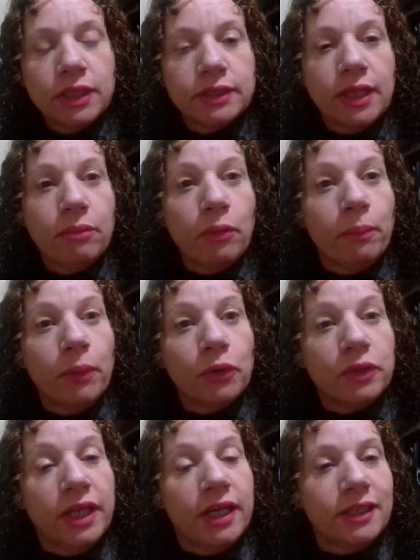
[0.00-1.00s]
receba o
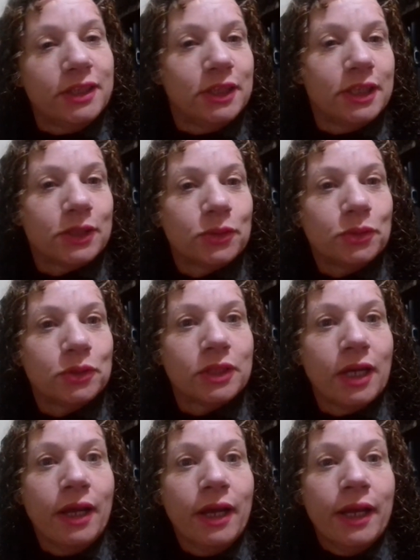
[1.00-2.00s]
poder de Jesus,
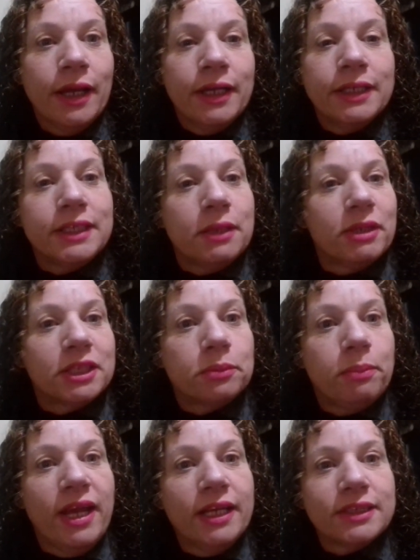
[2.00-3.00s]
receba as
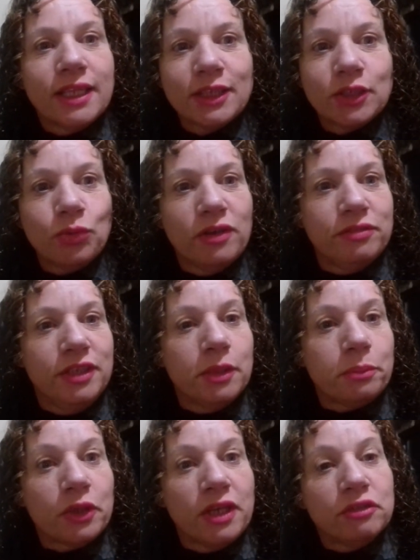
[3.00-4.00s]
bênçãos na sua
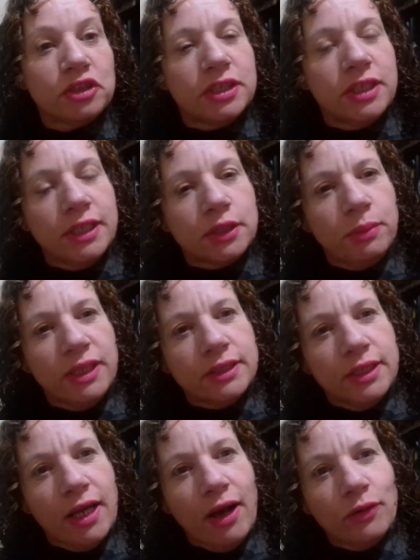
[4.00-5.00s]
vida, porque você é
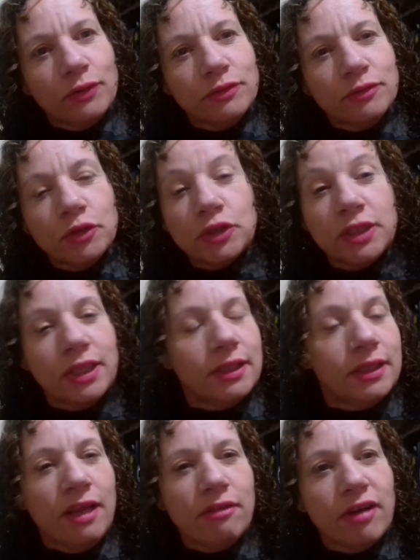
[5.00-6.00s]
especial, você
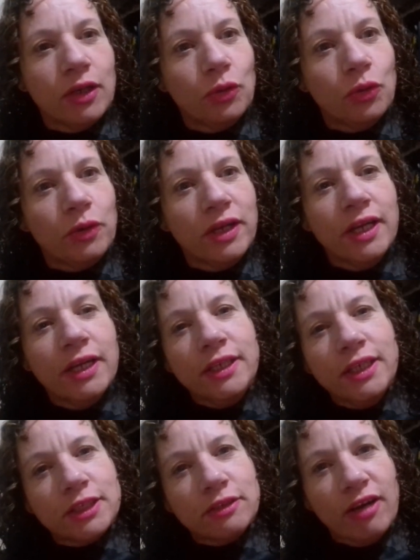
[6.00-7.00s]
tem valor
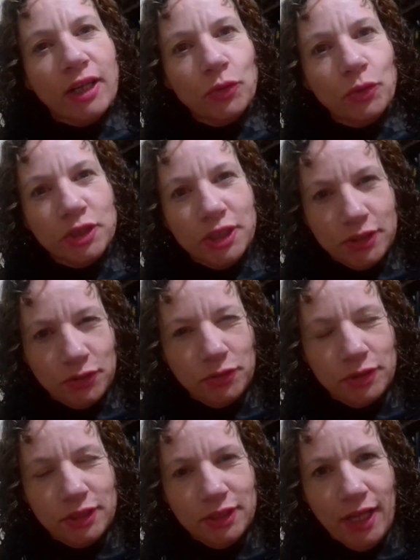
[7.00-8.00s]
e esse valor
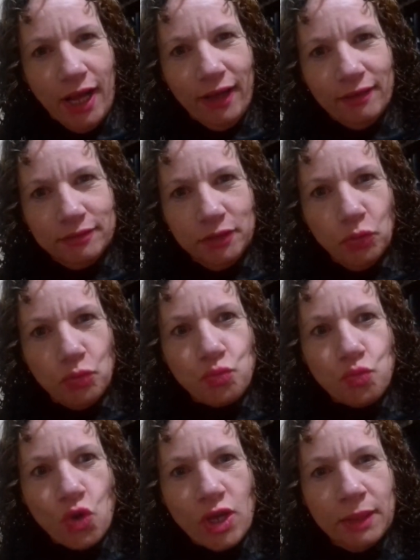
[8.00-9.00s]
Jesus te dá, viu?
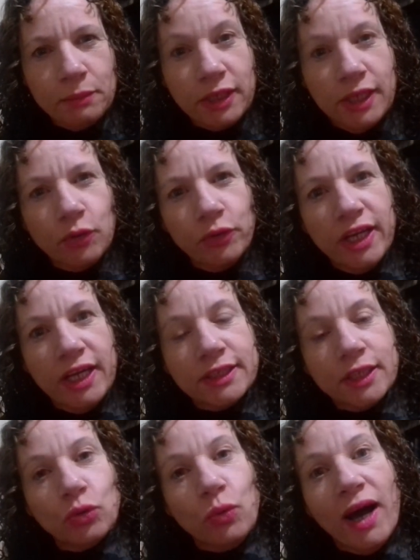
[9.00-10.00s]
Porque Ele conhece
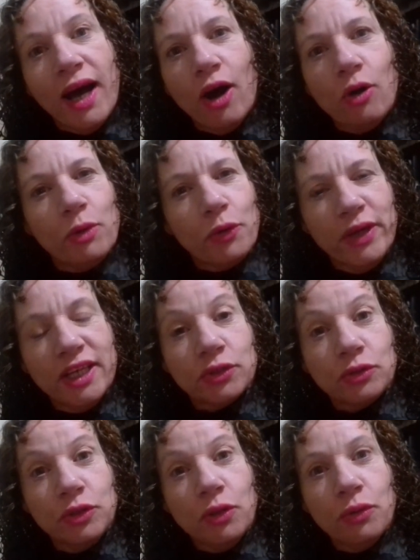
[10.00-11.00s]
a tua alma, conhece
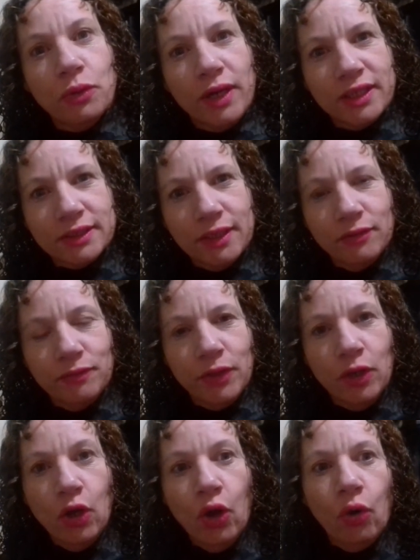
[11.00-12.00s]
o teu coração.
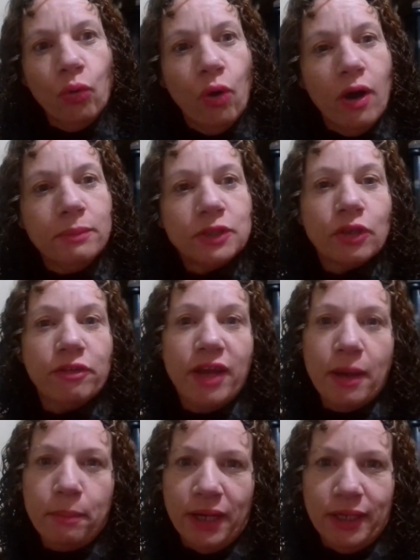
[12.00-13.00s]
O homem só vê
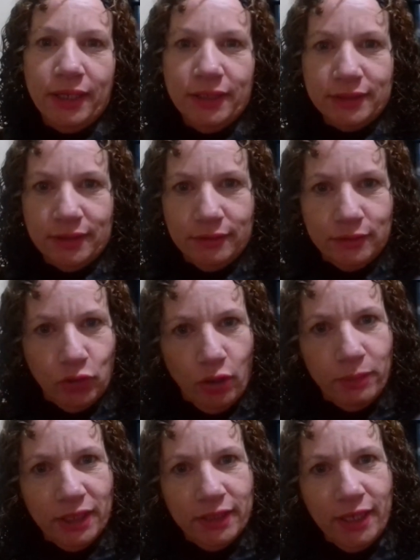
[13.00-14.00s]
a aparência, só a
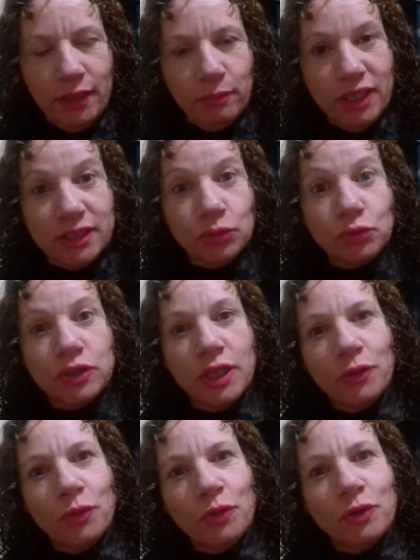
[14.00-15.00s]
matéria, mas o
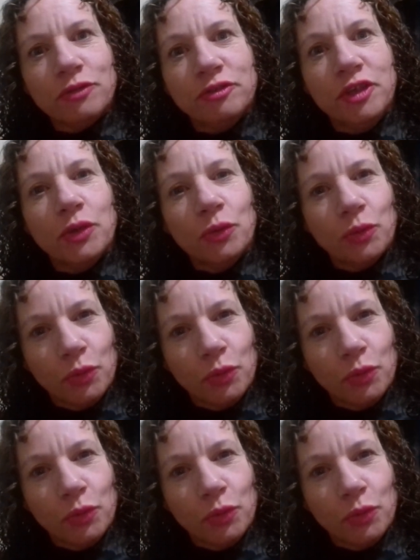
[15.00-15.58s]
Senhor vê o